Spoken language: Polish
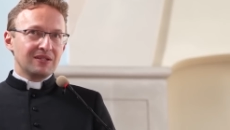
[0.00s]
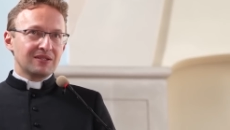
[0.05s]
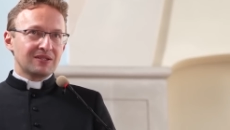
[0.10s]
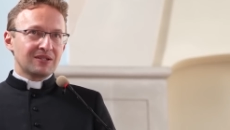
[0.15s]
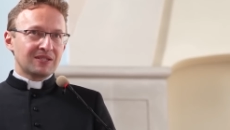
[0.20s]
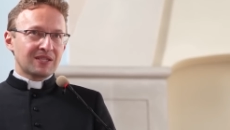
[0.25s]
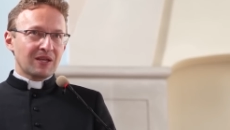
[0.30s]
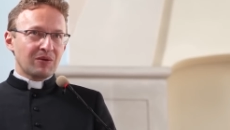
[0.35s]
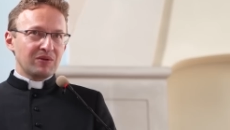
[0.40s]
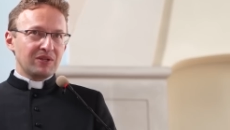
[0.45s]

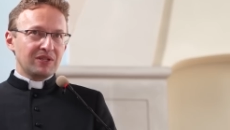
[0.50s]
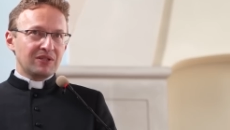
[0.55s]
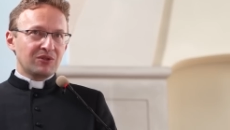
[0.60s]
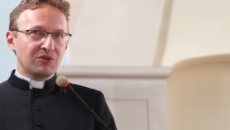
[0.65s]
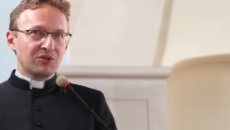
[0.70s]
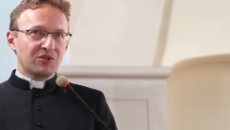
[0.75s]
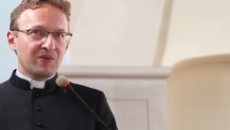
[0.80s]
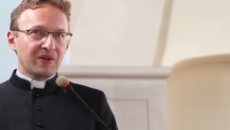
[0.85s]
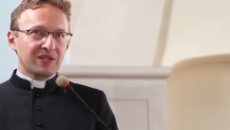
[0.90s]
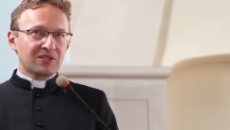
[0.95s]
że całe ich
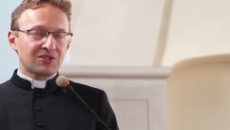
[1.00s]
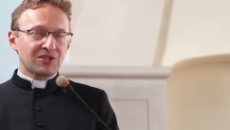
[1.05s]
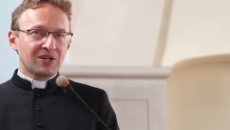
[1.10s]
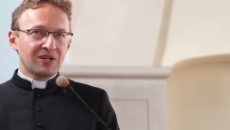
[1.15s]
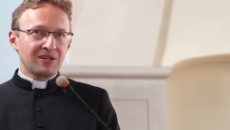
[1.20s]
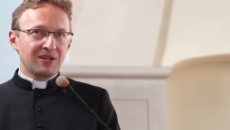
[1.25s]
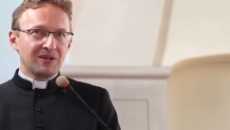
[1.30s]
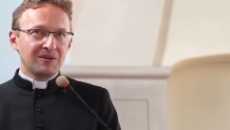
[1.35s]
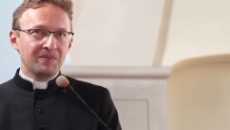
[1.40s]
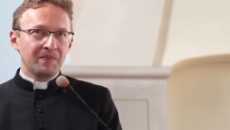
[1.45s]

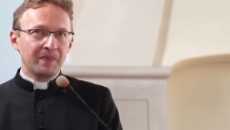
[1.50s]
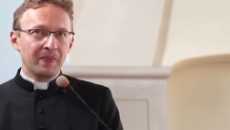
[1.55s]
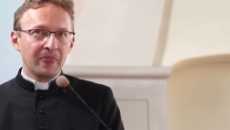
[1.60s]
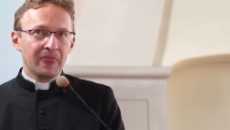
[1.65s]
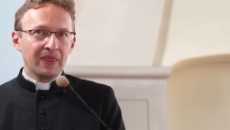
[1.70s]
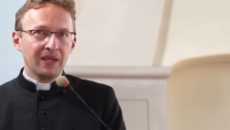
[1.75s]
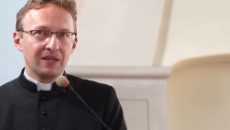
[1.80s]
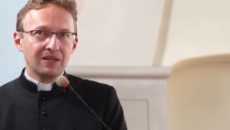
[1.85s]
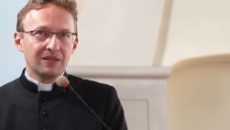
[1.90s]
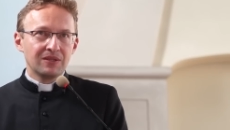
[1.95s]
doświadczenie
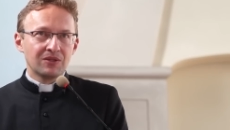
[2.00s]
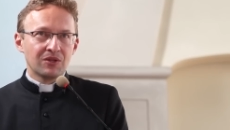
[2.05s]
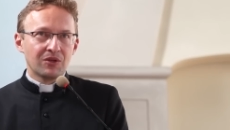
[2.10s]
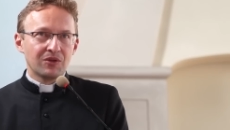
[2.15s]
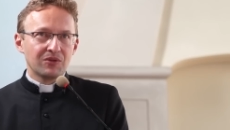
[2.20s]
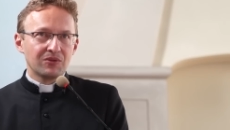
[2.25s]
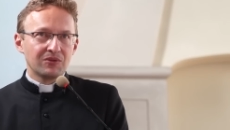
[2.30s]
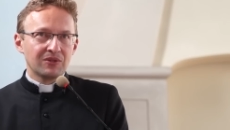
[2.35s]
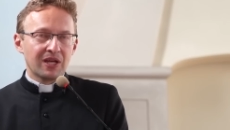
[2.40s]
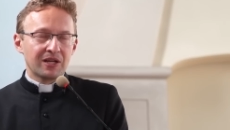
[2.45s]

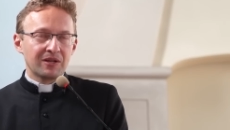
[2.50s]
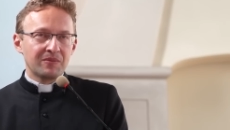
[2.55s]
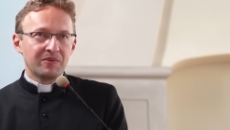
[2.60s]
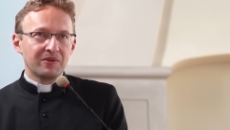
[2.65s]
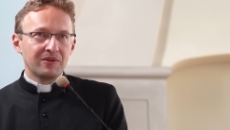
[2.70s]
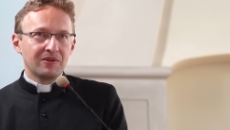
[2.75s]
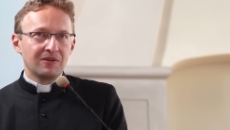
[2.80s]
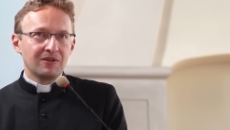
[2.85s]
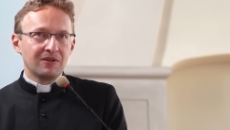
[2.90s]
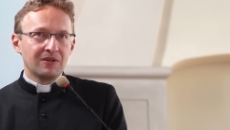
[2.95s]
no,
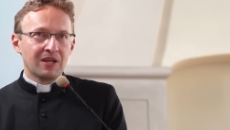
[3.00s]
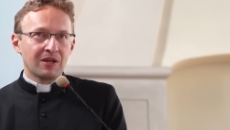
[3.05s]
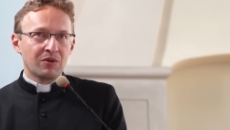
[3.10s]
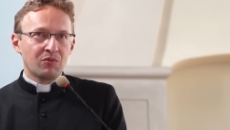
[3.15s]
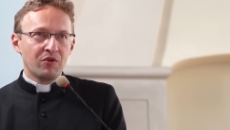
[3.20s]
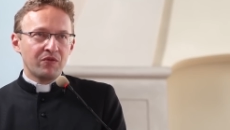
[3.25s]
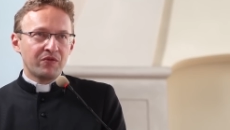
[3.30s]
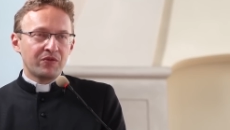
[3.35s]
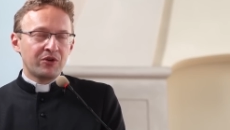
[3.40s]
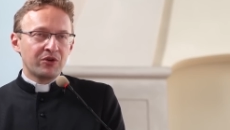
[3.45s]
jakby
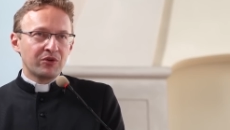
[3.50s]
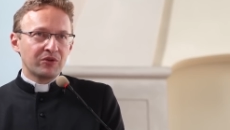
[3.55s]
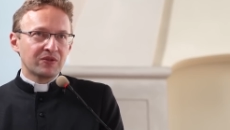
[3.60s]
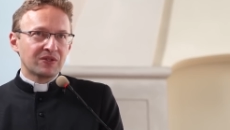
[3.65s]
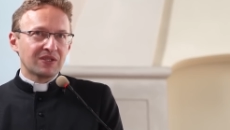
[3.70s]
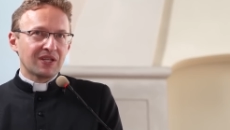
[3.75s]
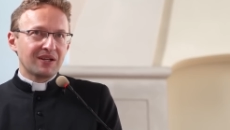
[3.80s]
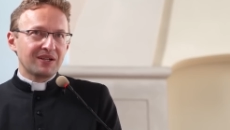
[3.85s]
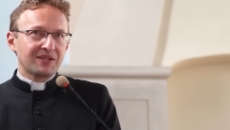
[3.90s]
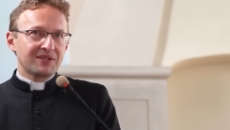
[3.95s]
legło w
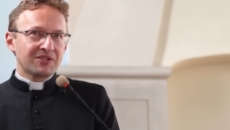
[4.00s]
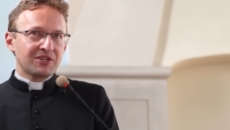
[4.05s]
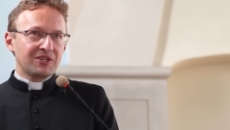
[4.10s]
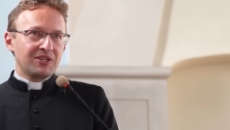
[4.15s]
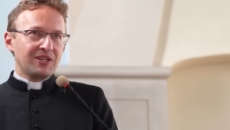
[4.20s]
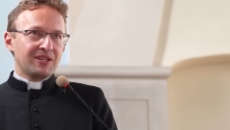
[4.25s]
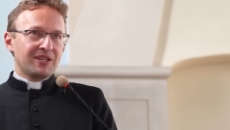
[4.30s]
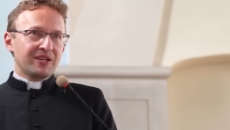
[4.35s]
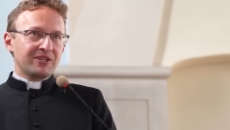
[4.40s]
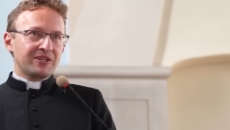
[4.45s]
gruzach, że
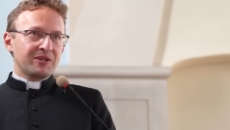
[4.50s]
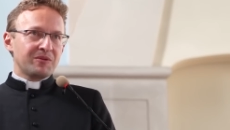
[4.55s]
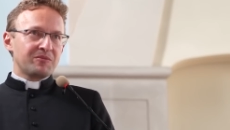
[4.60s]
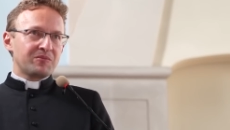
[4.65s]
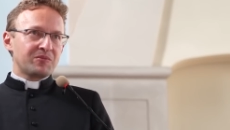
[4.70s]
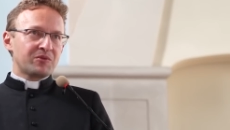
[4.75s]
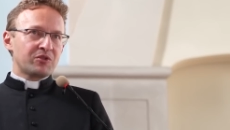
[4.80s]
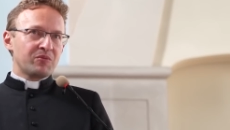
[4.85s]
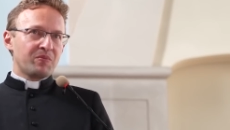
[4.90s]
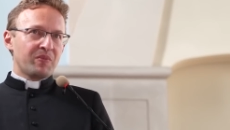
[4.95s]
nie da się
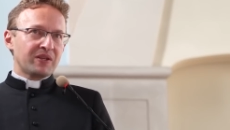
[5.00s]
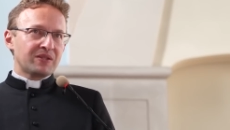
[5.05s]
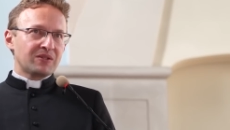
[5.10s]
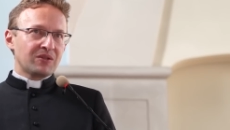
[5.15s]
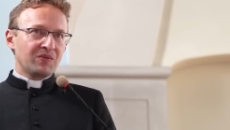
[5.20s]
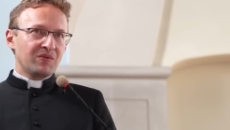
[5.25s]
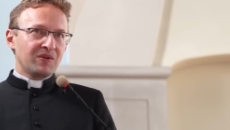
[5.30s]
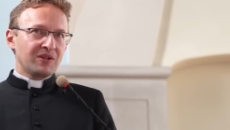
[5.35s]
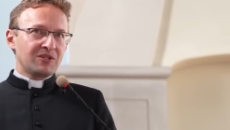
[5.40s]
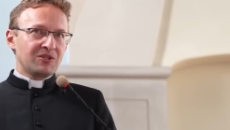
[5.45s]

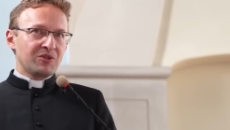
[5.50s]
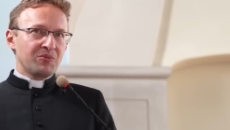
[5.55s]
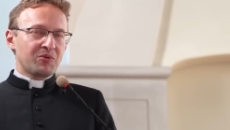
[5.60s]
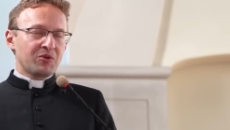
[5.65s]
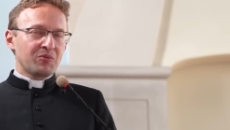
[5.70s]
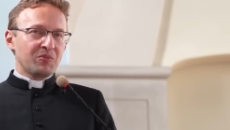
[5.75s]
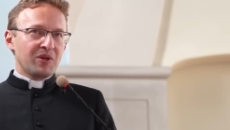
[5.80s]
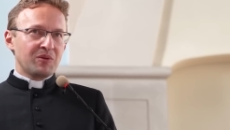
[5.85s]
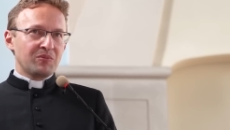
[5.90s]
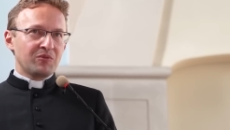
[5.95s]
przypasować do
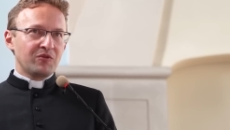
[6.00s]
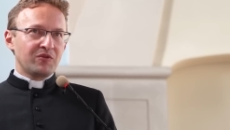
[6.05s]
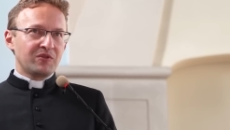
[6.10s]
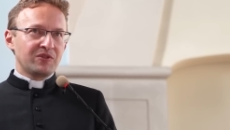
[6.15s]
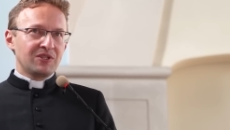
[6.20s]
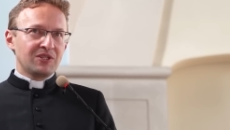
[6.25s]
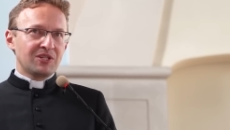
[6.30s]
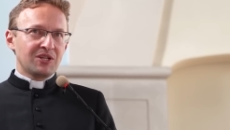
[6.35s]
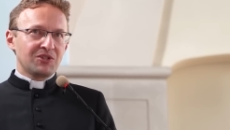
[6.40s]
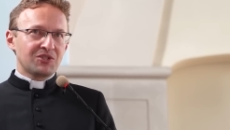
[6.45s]
problemów
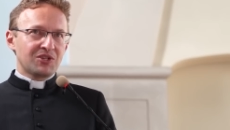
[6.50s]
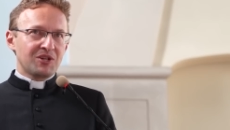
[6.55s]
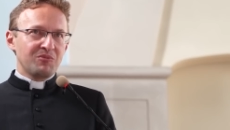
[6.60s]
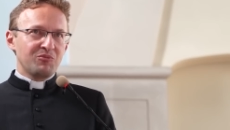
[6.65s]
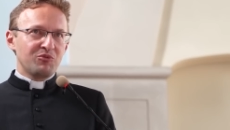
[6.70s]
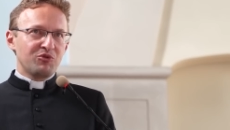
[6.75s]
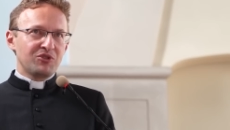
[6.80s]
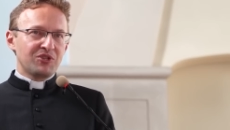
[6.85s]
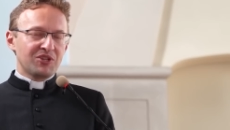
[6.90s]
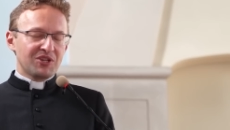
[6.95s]
dzisiejszej
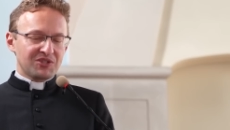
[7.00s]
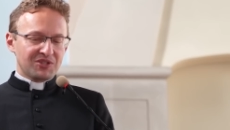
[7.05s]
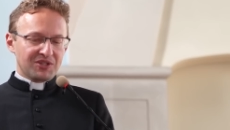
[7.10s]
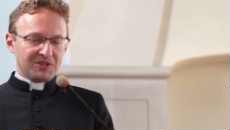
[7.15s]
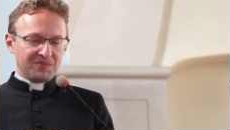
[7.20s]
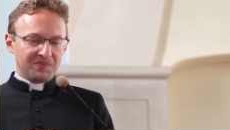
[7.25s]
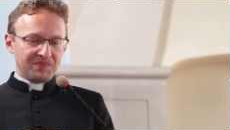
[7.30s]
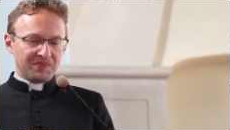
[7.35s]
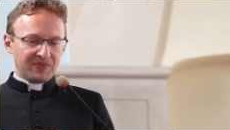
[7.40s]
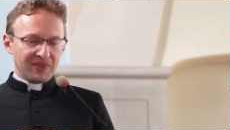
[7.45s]

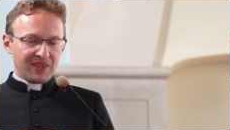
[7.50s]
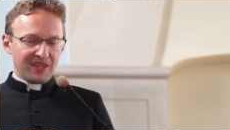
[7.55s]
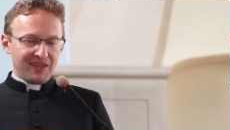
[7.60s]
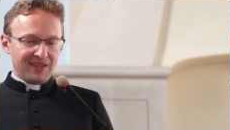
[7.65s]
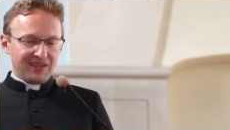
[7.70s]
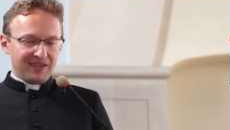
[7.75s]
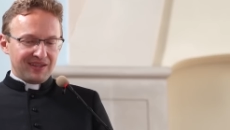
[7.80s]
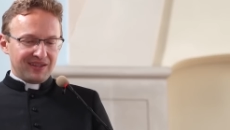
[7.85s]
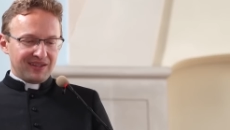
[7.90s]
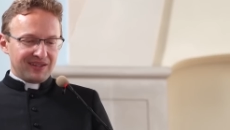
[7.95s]
młodzieży
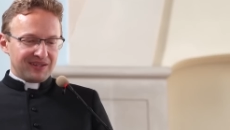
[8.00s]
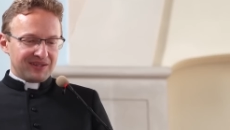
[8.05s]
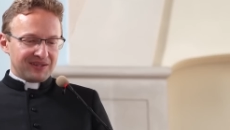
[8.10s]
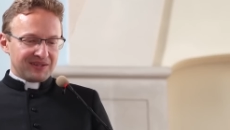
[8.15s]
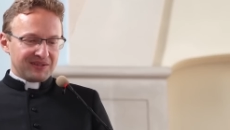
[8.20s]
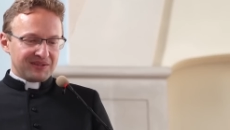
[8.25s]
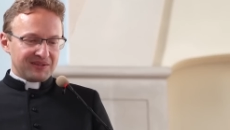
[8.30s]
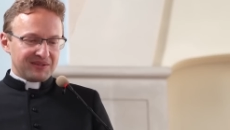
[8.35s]
e,